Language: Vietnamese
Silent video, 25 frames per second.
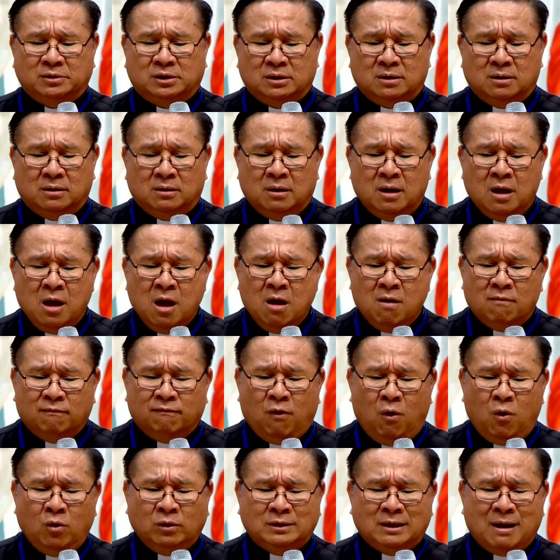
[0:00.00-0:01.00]
thượng,
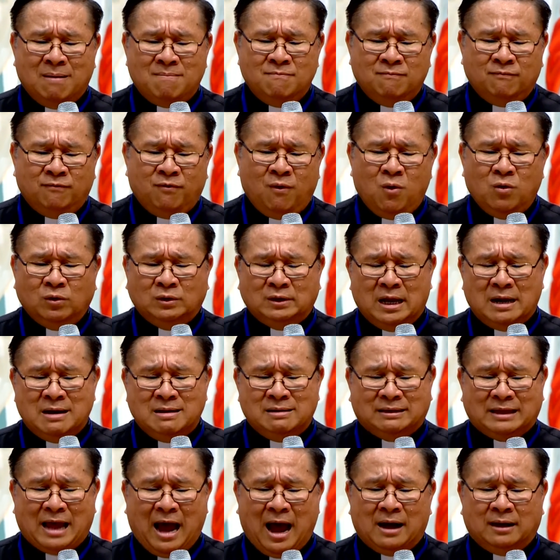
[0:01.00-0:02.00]
vô tâm, vô tình,
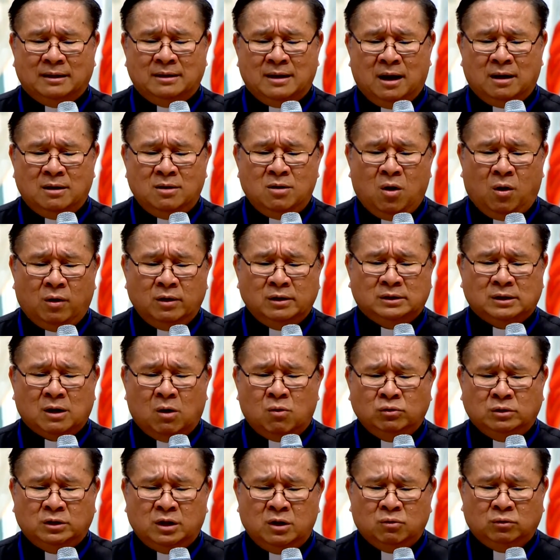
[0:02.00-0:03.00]
tàn nhẫn, nói
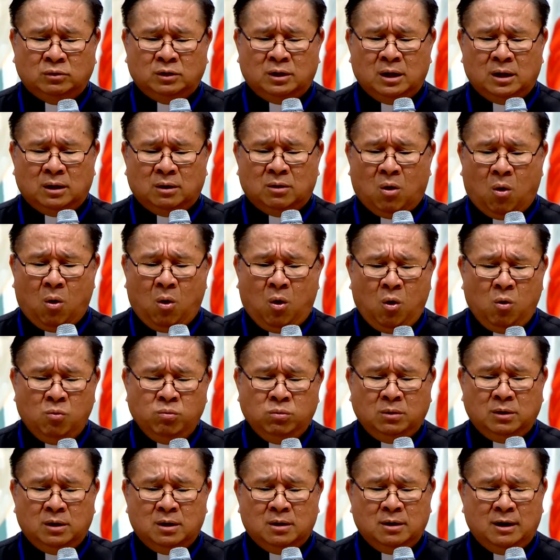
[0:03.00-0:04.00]
xấu, thiếu tiết độ,
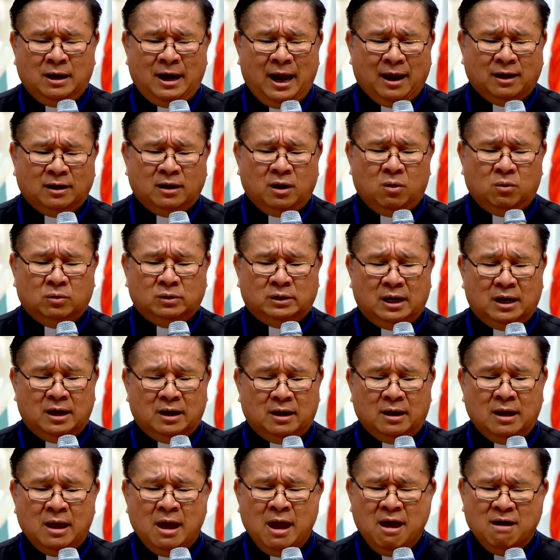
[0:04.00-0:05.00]
hung dữ, ghét điều thiện,
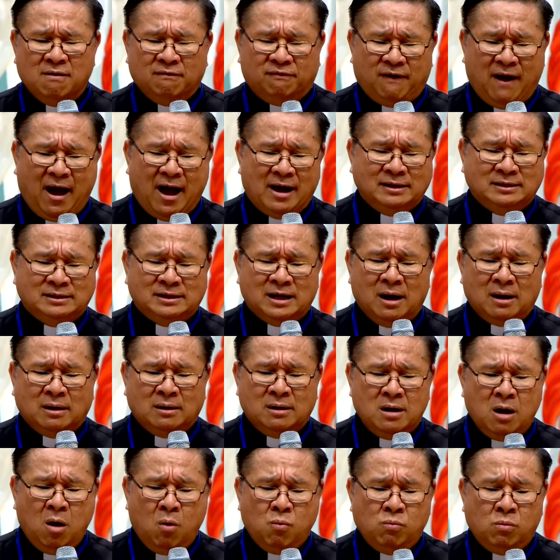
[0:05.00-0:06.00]
phản trắc,
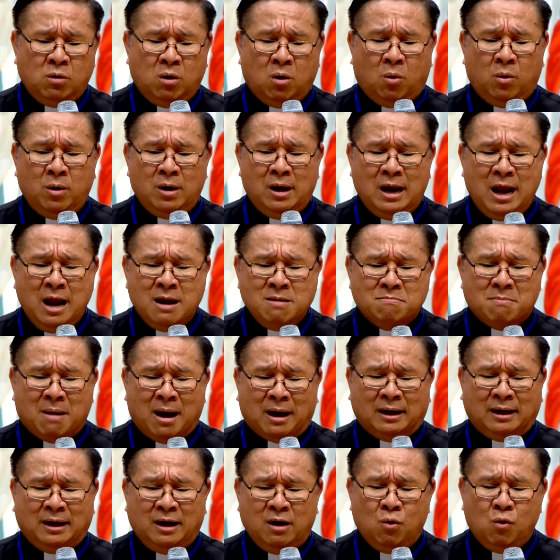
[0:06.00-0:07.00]
nông nổi, lên mặt
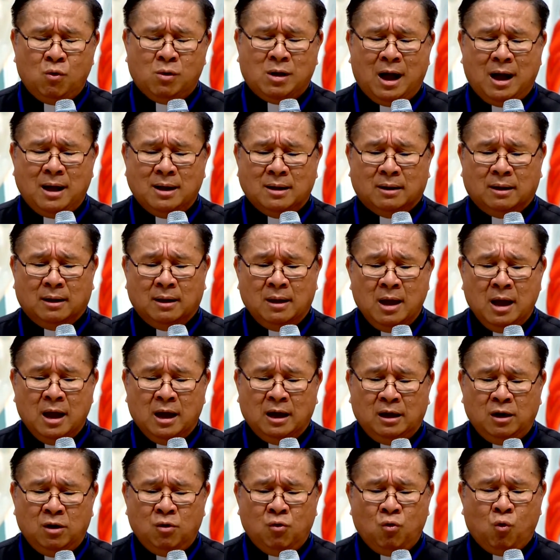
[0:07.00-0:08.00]
kiêu căng,
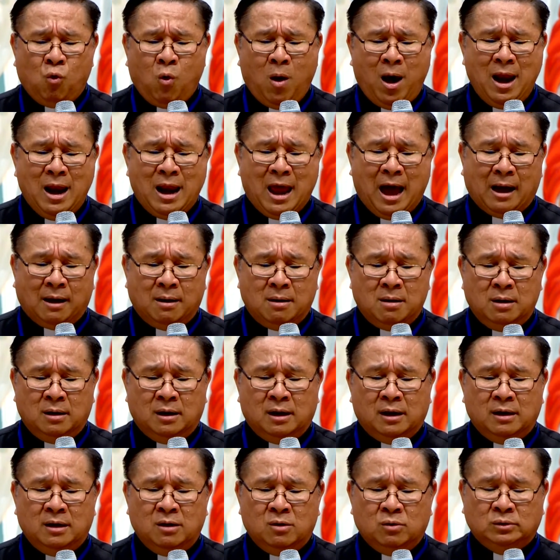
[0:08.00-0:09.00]
yêu khoái lạc hơn
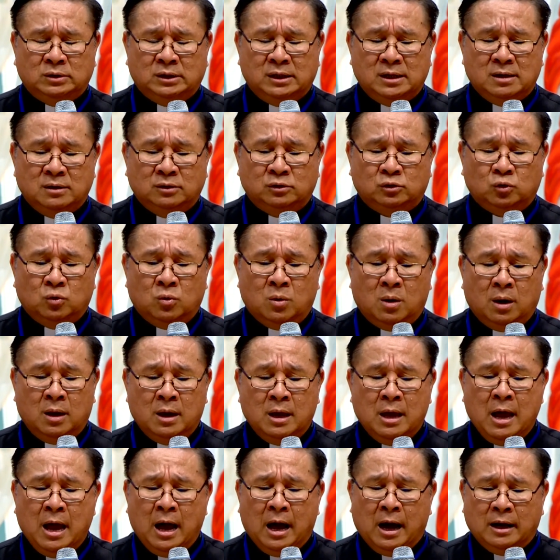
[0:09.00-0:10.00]
là yêu Thiên Chúa.
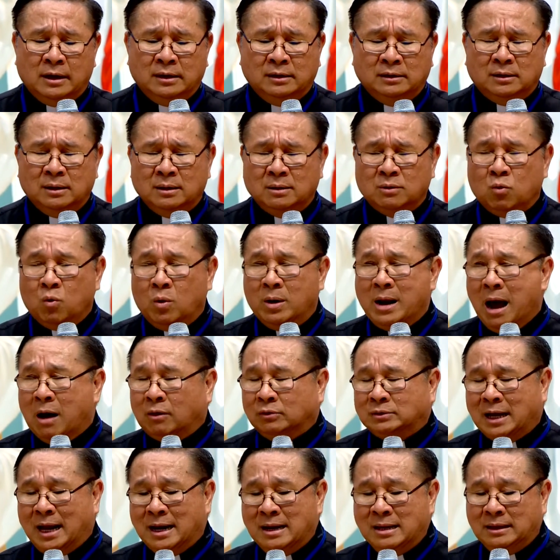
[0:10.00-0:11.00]
Hình thức của đạo
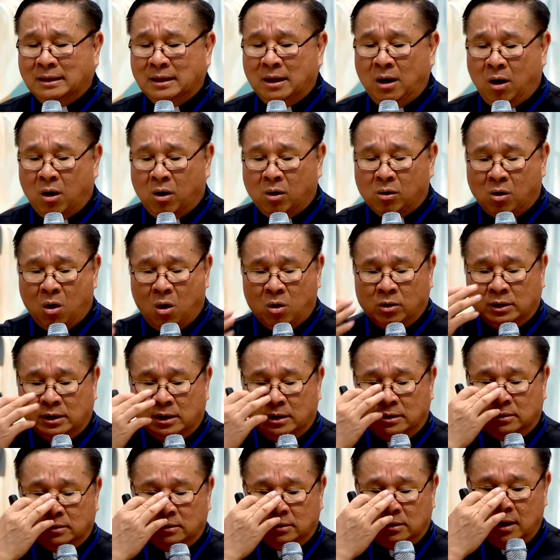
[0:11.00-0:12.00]
thánh thì họ còn
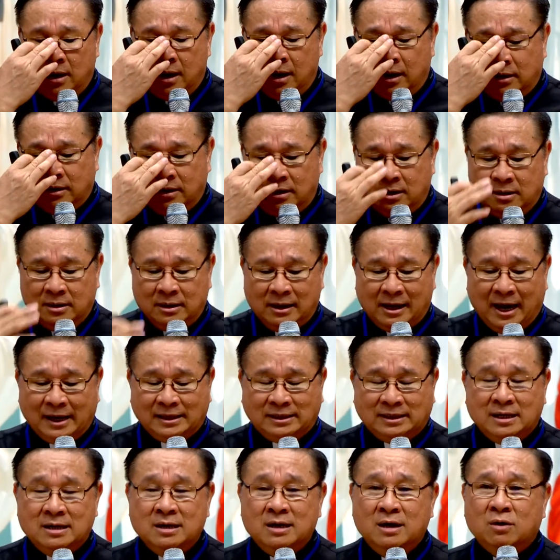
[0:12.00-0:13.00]
giữ, nhưng cái
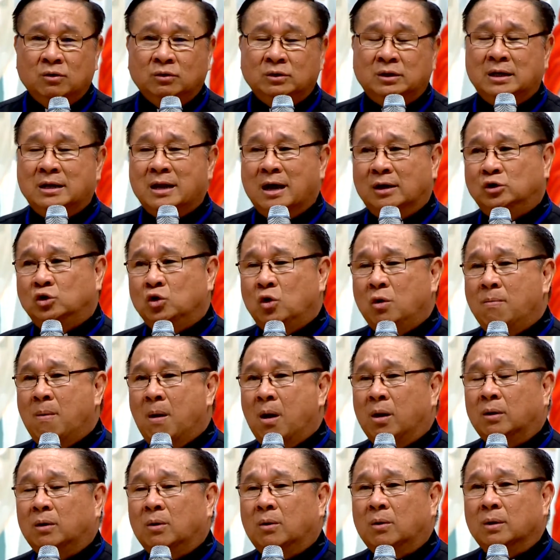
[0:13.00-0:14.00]
chính yếu thì đã chối
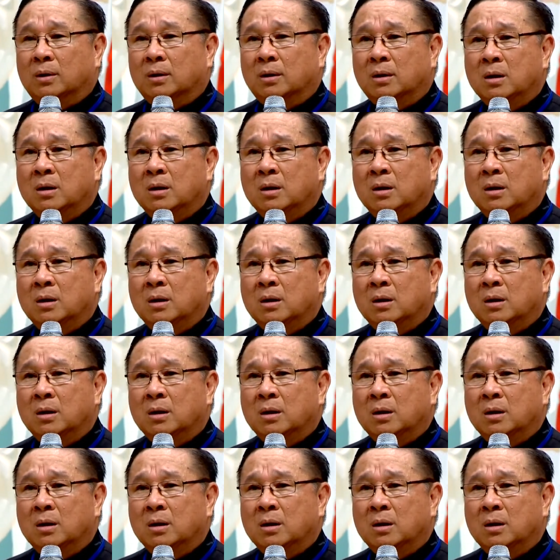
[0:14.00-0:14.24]
bỏ rồi.